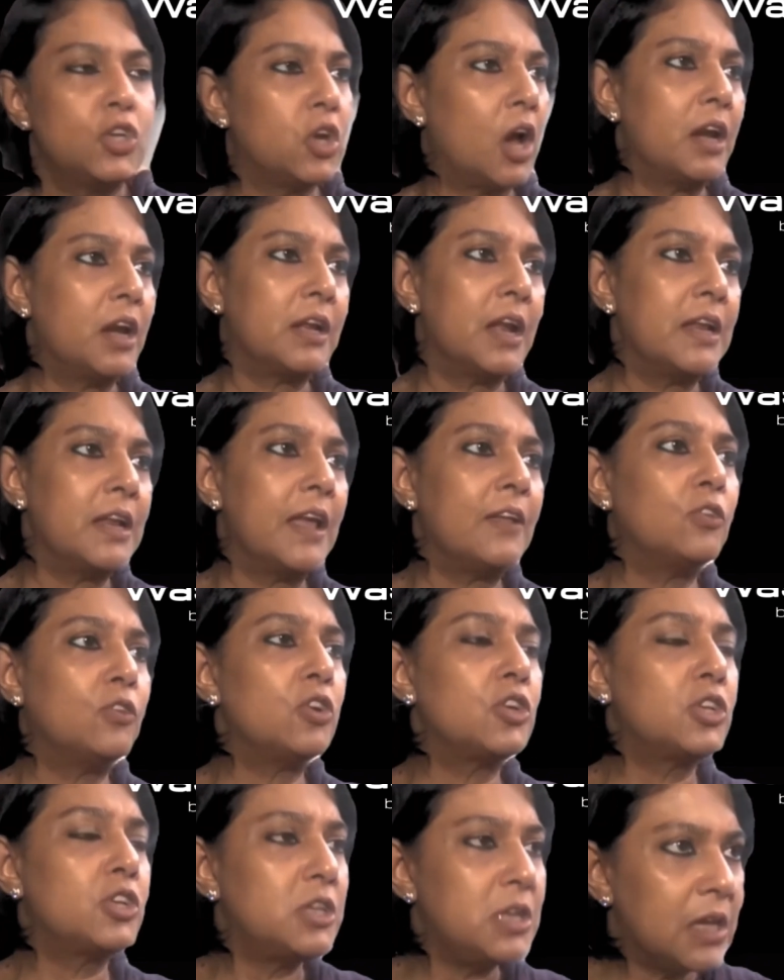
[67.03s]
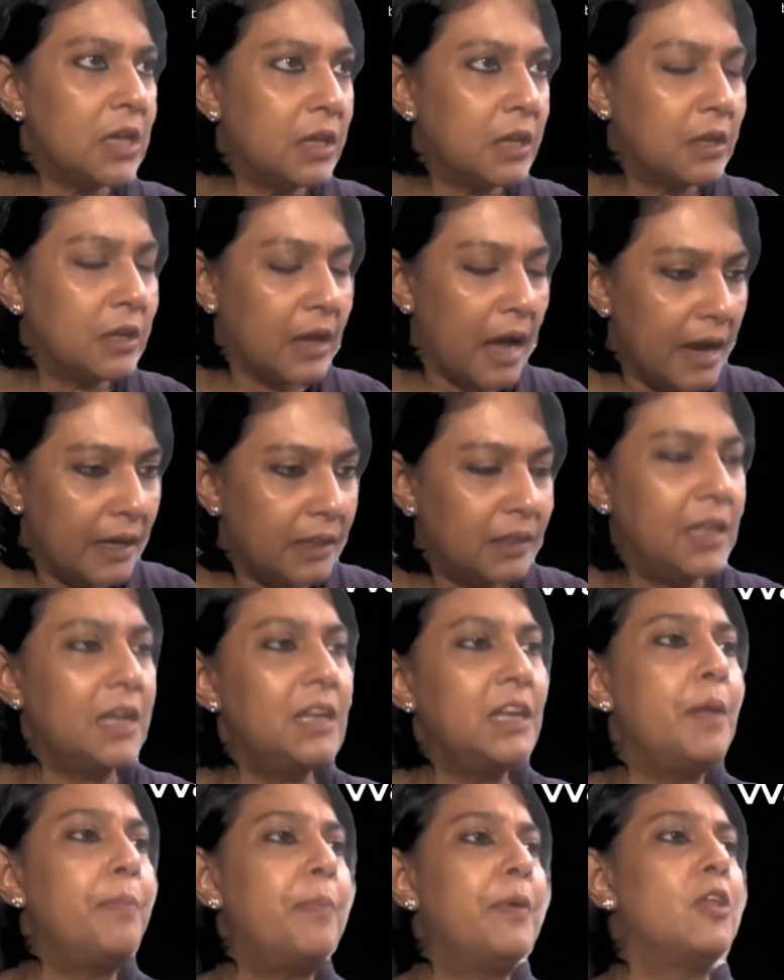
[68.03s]
সরকারকে তো
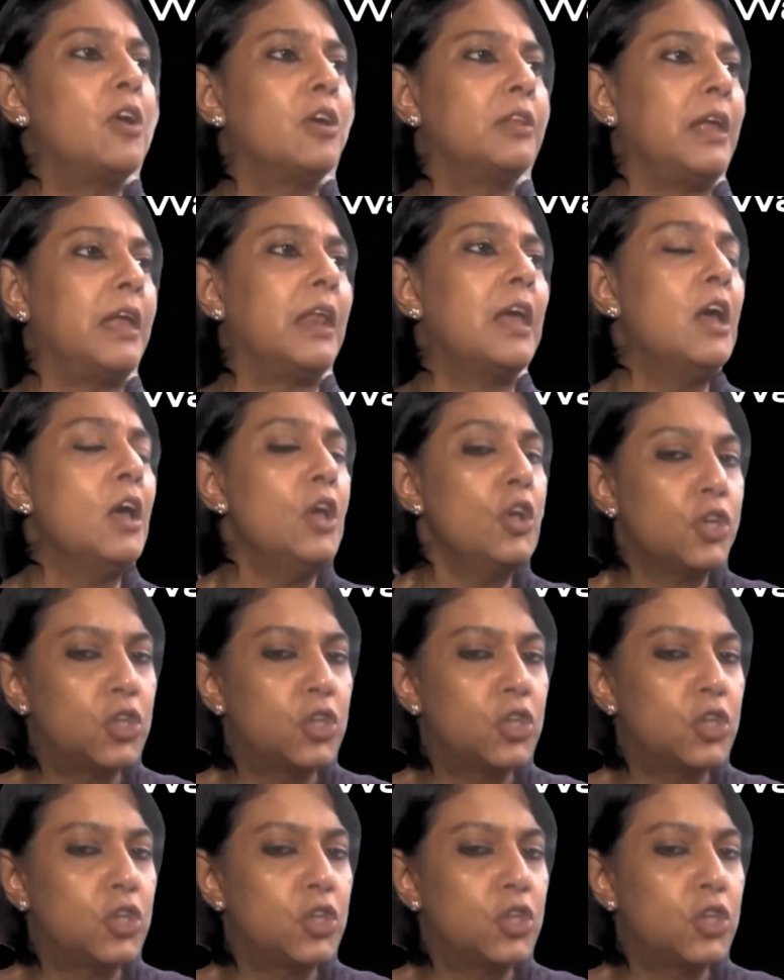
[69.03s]
শিক্ষার্থী নিপীড়নের